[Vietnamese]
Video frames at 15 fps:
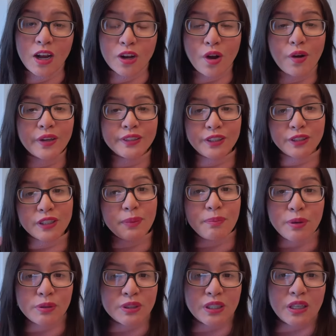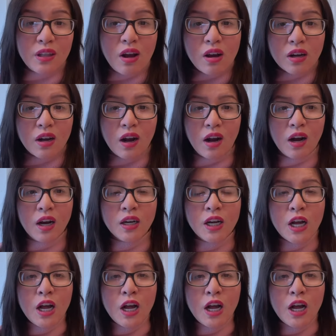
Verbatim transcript: coi những cái beauty blogger